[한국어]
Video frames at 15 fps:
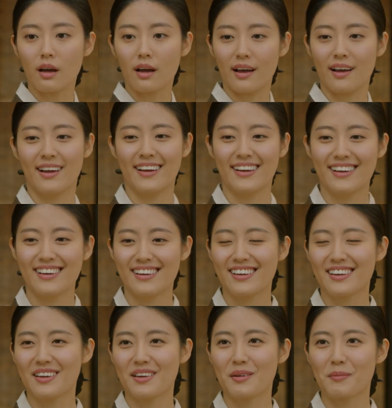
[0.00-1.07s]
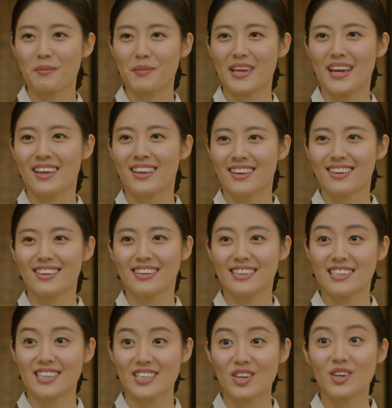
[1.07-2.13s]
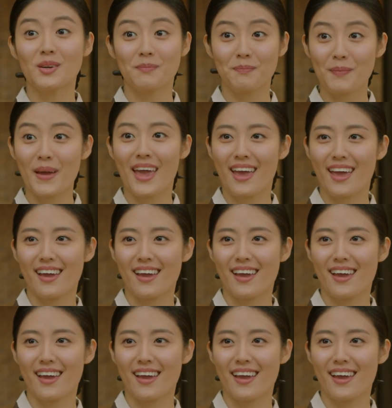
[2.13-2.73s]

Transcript: 아, 미안. 차근 빼.